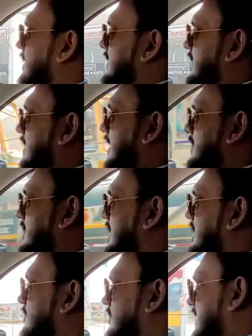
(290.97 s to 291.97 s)
இந்த
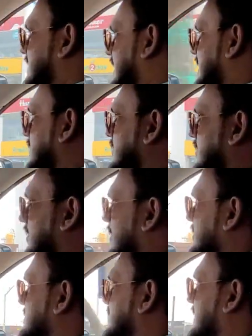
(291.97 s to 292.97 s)
காரோடைய மற்ற எந்த ஒரு
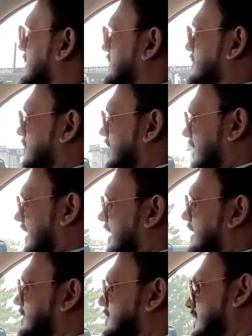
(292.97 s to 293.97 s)
நாய்ஸுமே எனக்கு வந்து உள்ளே
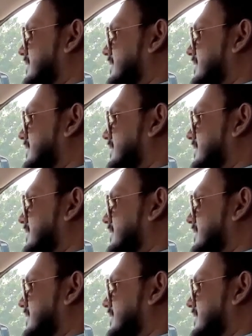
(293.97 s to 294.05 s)
கேட்கல ஸோ